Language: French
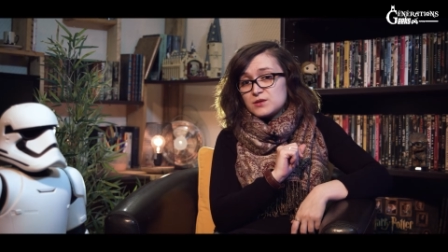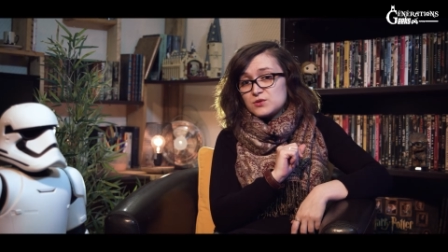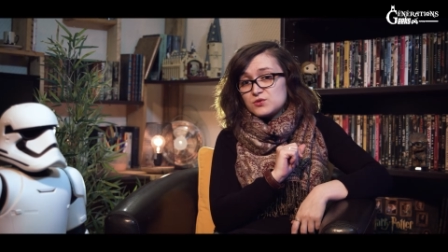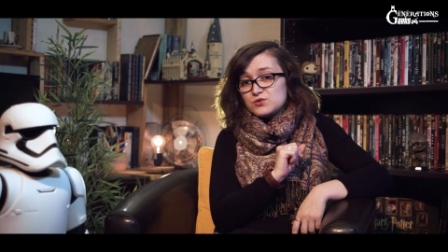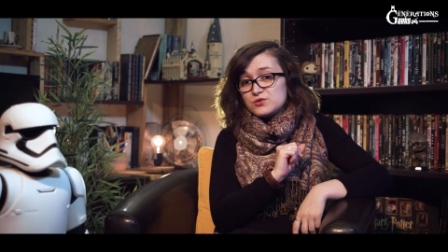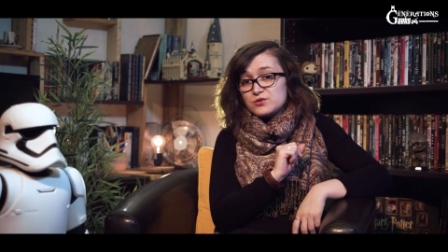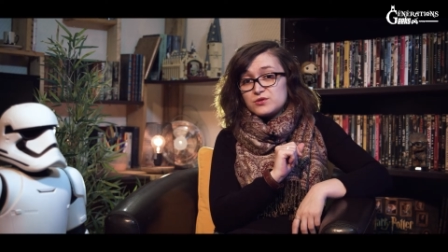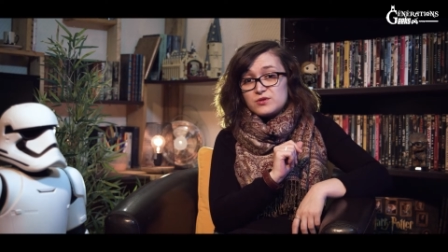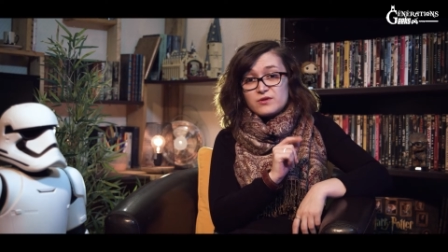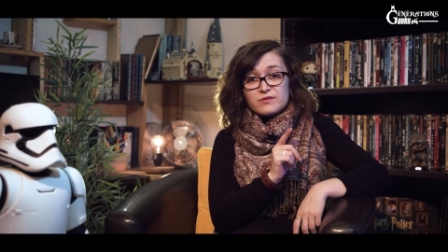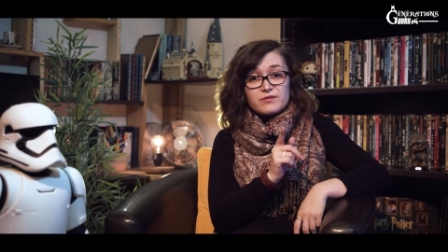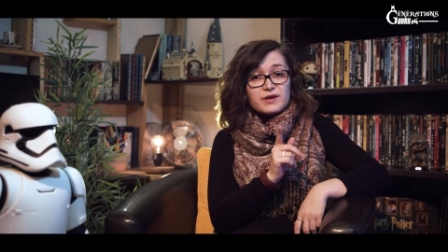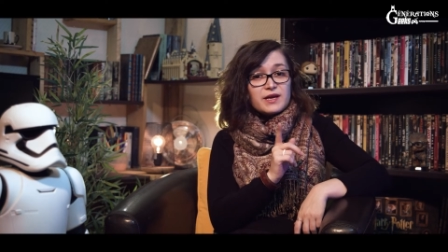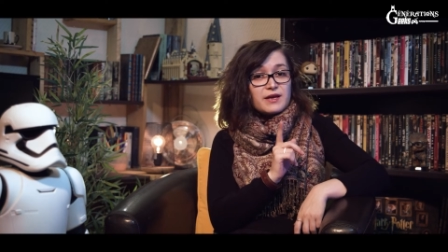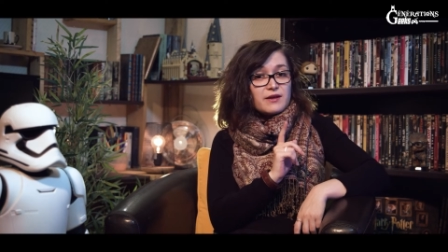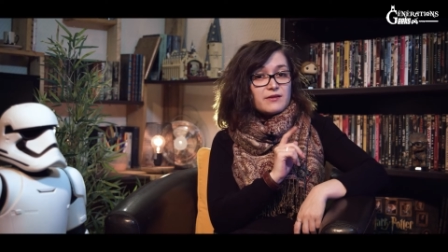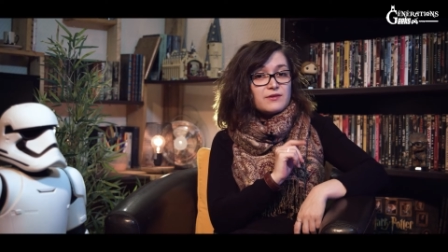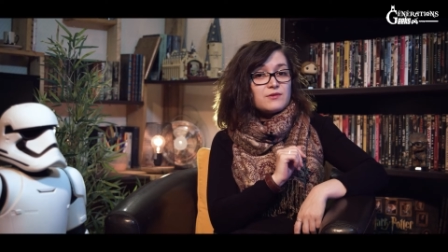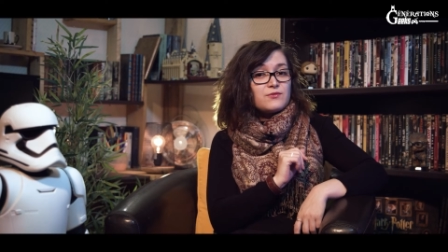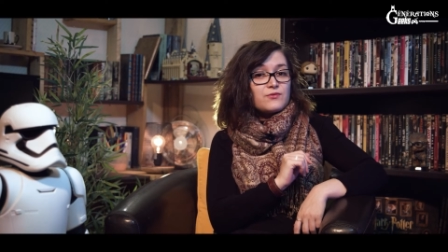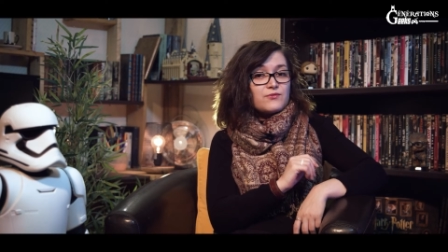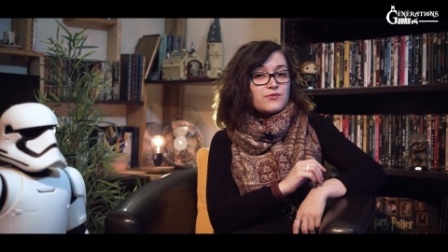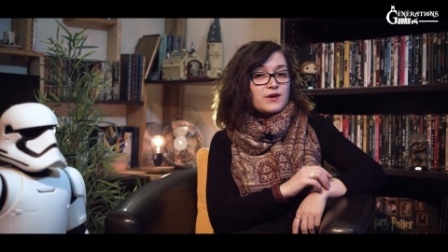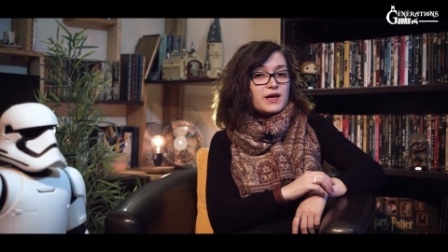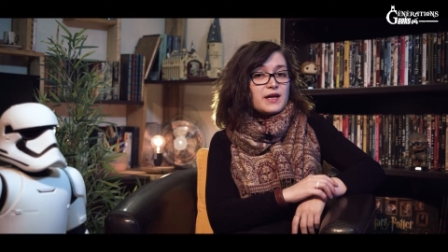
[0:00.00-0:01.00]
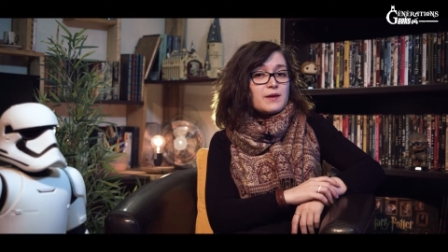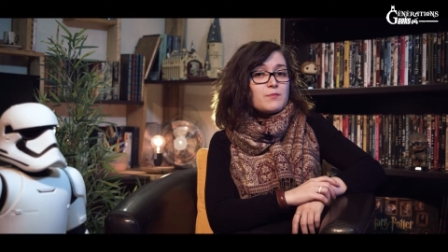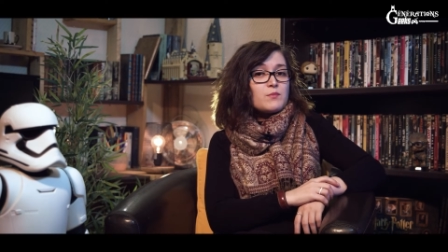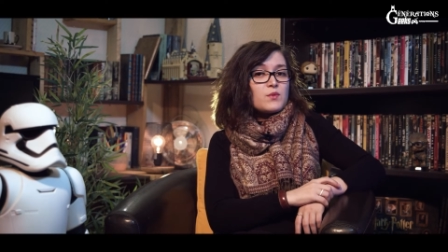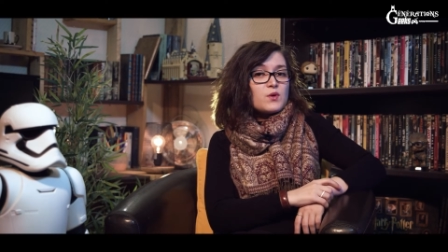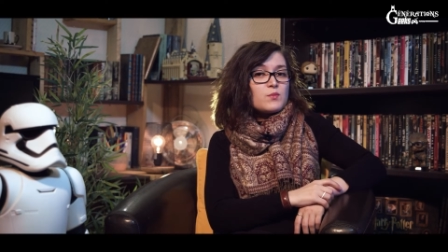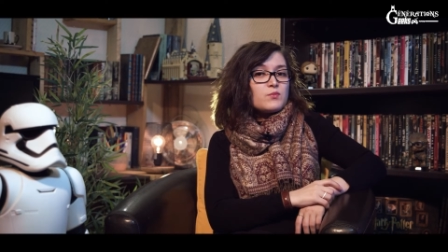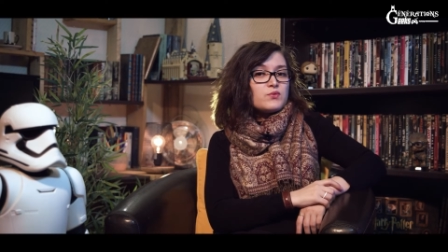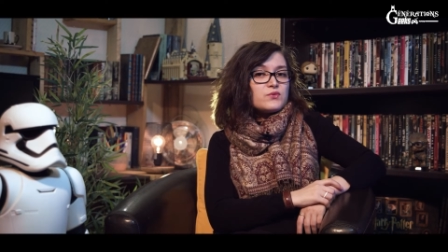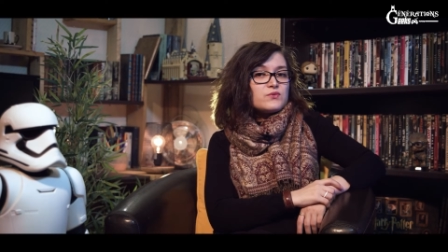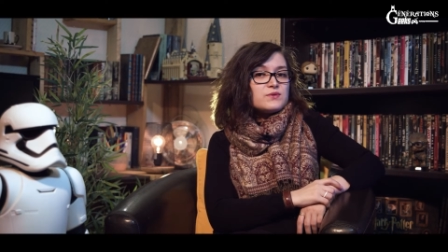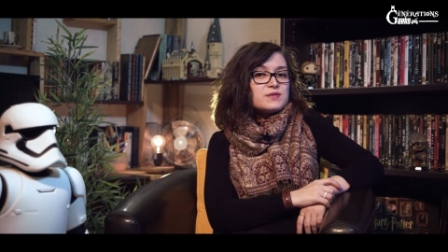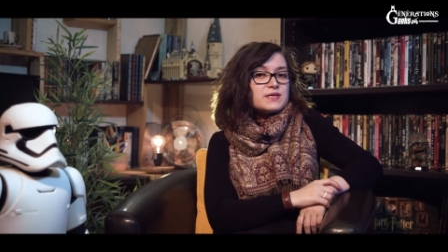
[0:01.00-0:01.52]
Tu devrais être
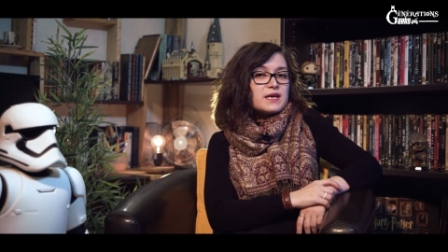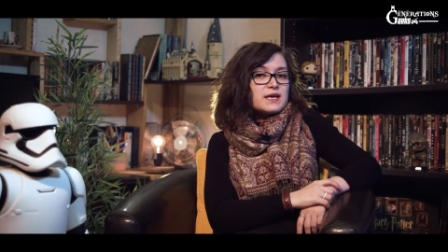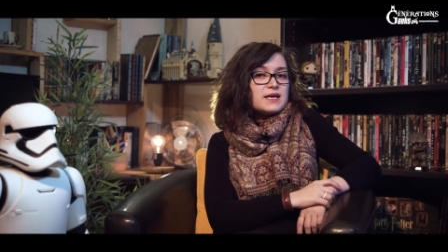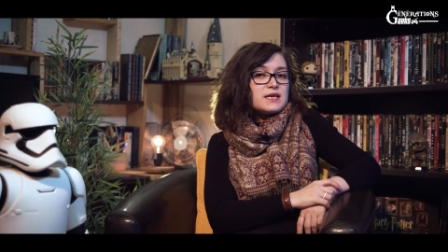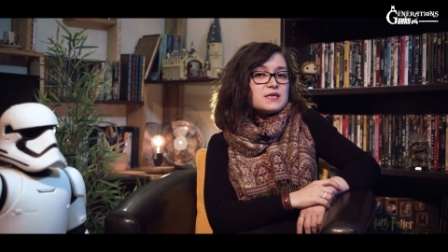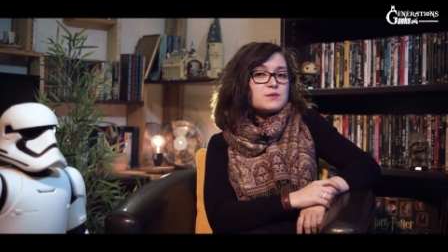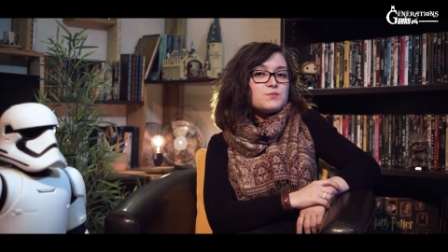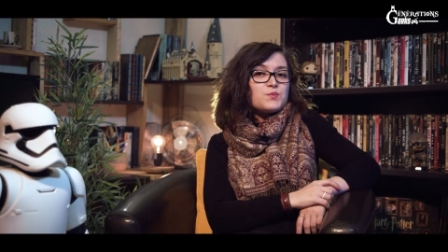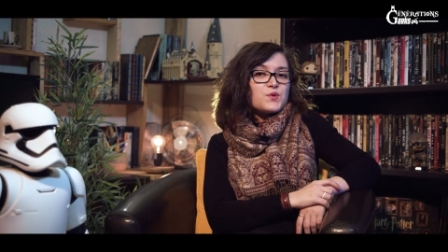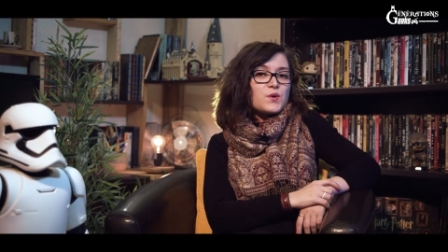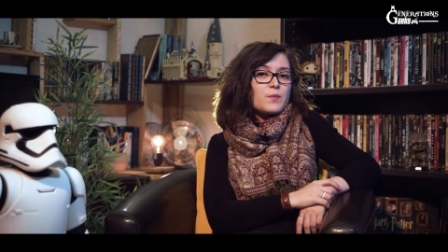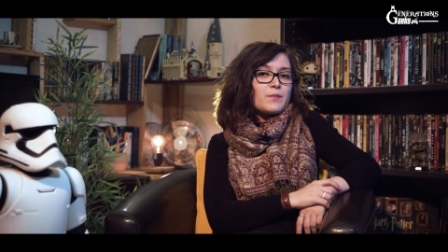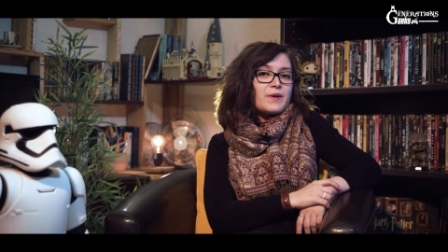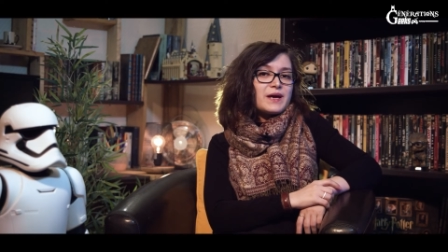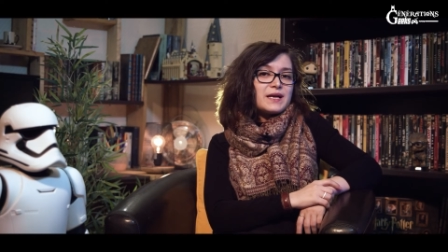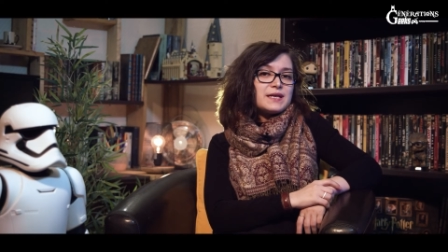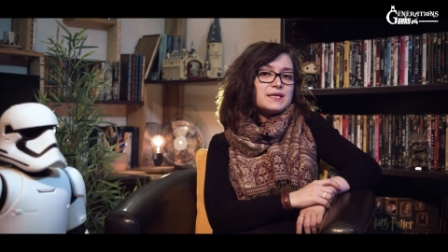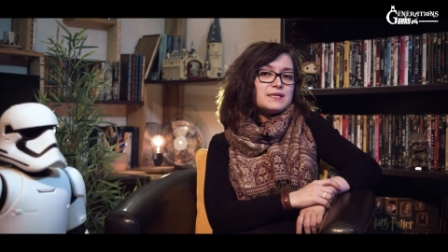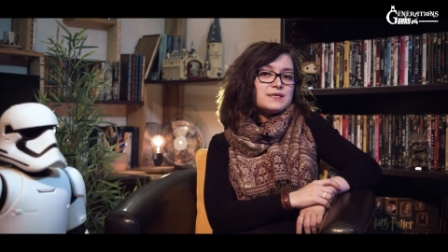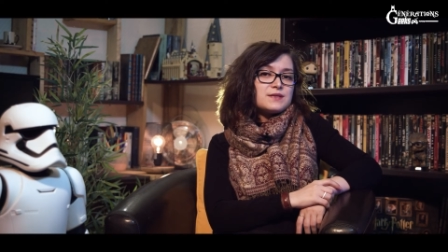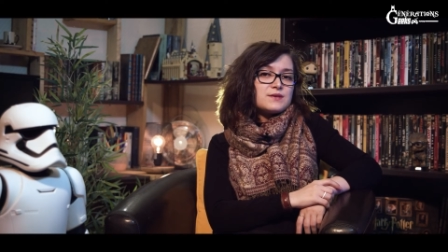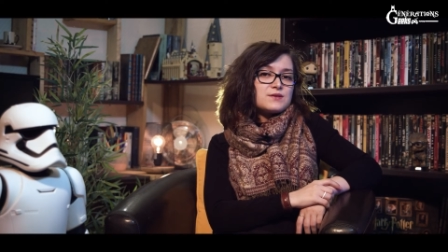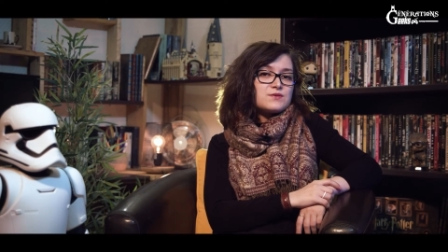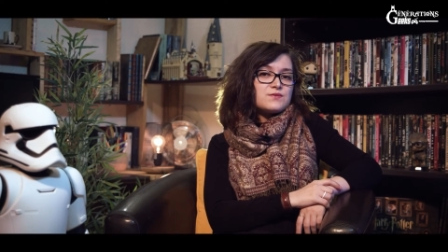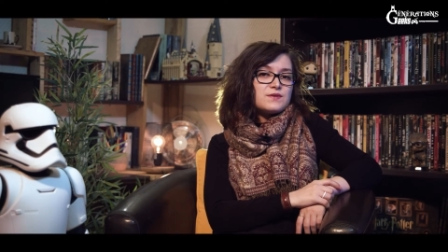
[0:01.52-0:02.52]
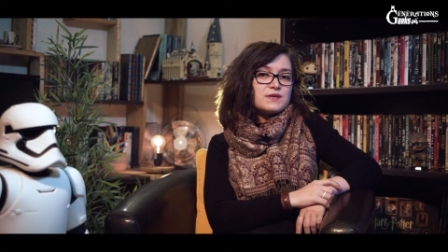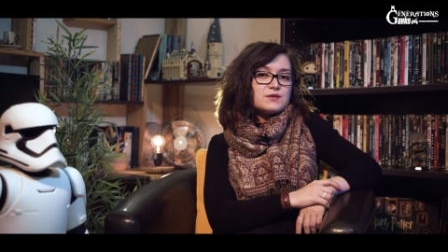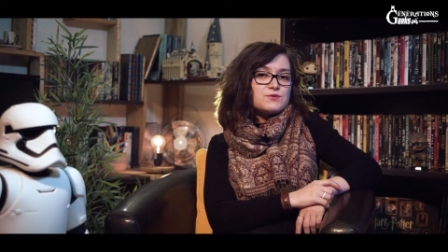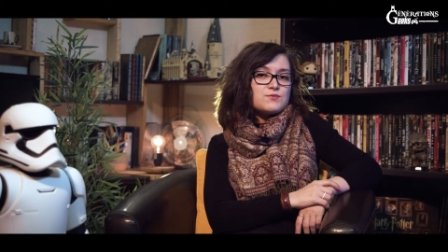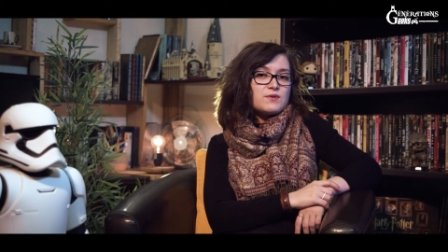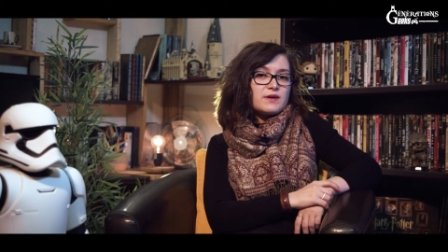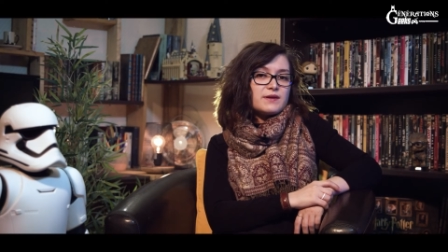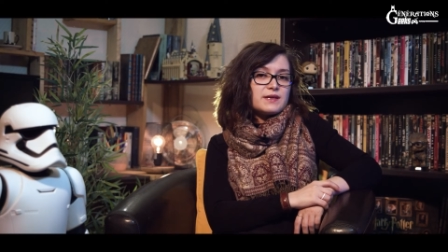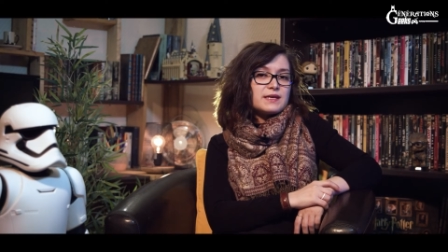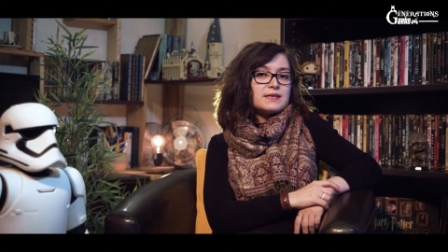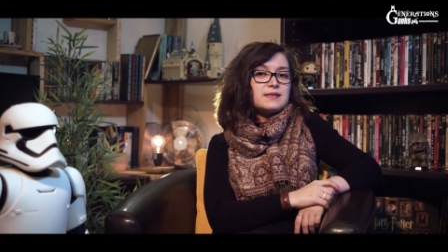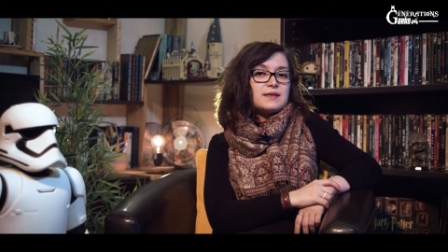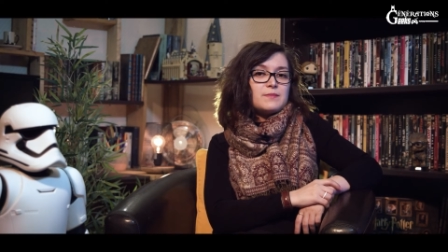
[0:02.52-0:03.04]
vraiment plus à l'aise pour parler de science-fiction
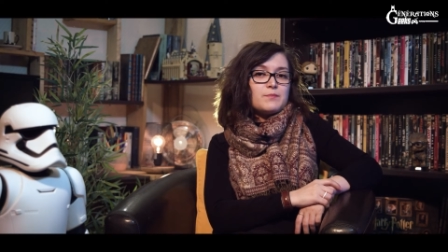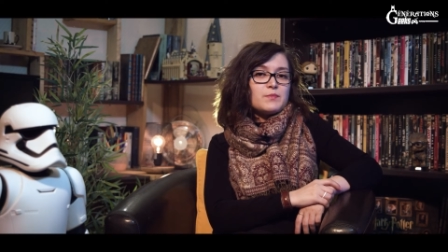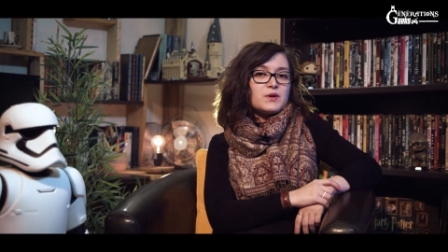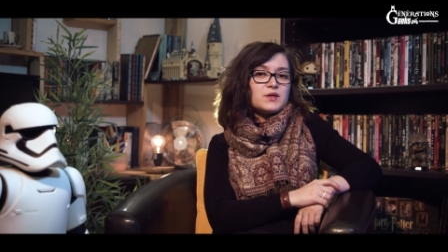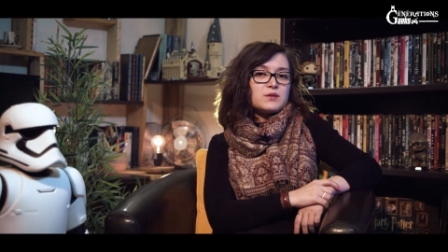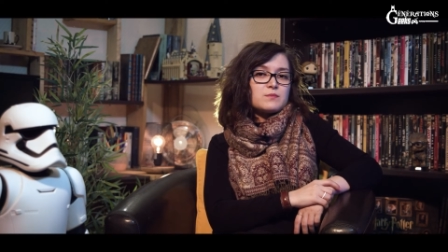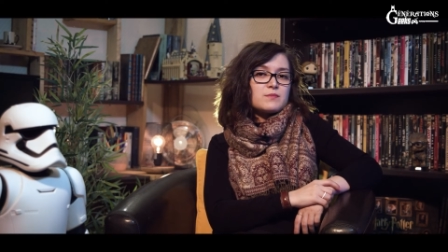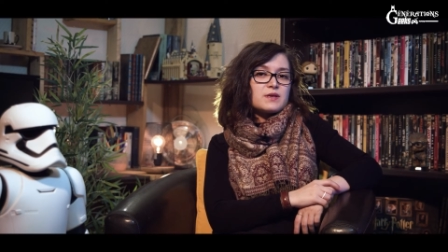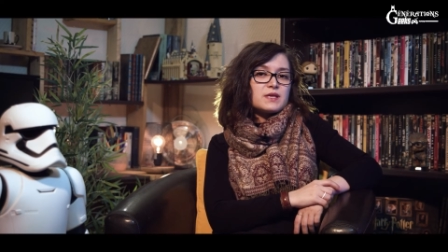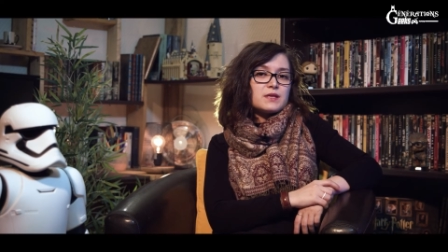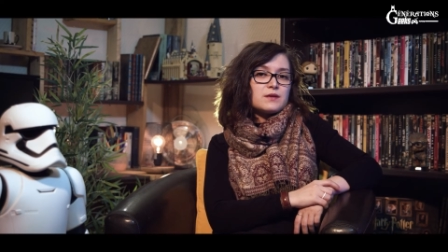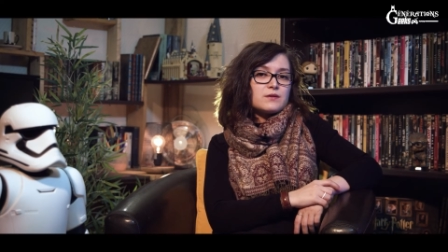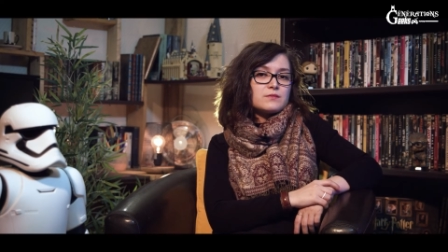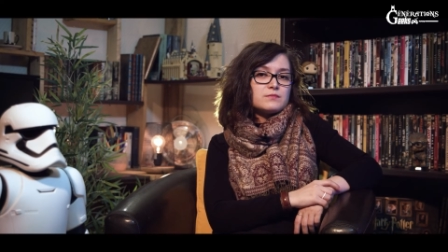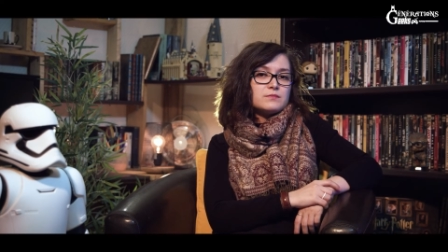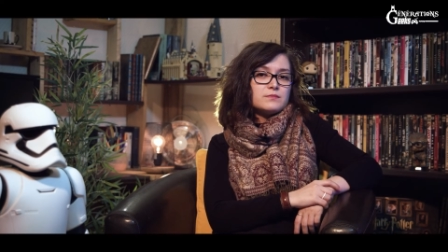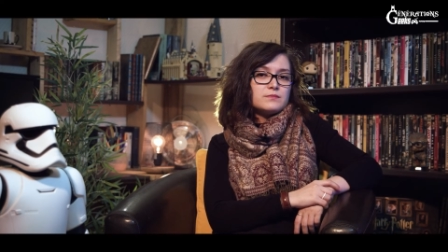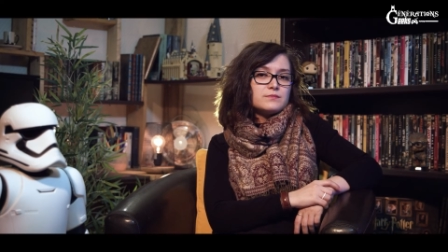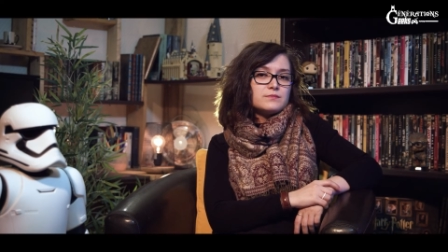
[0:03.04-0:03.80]
avec tes potes maintenant.